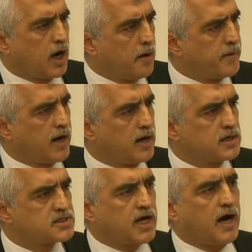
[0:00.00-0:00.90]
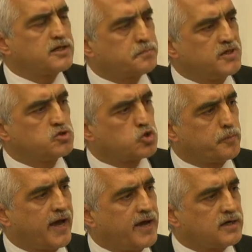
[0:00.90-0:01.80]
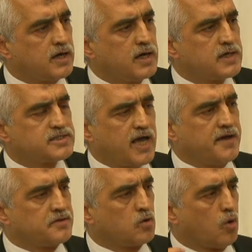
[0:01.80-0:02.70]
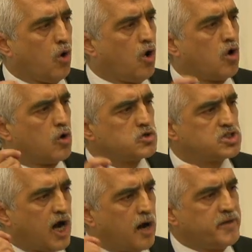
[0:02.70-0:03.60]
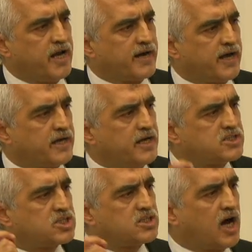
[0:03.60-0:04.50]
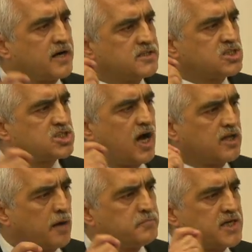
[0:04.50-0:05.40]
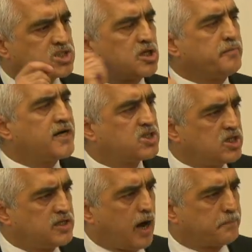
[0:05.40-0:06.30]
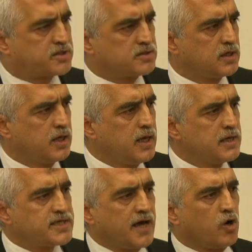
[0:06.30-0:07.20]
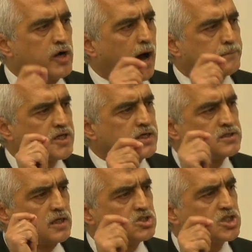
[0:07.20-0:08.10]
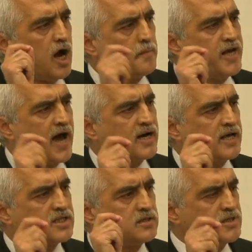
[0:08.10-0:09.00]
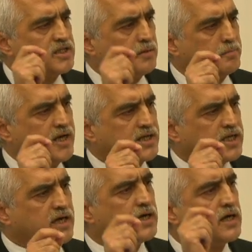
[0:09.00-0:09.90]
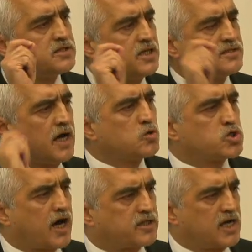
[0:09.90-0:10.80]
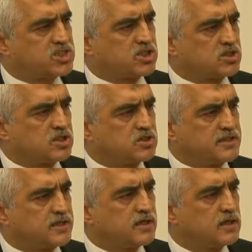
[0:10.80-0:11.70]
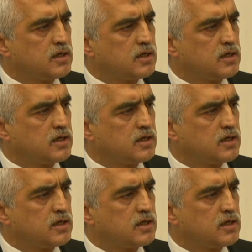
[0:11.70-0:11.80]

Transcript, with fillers: Ama Said bin Cübeyr sen o camileri iktidarını sağlamlaştırmak için yaptın. Sen o yaptığın camilerle milleti dinden uzaklaştırdın dedi.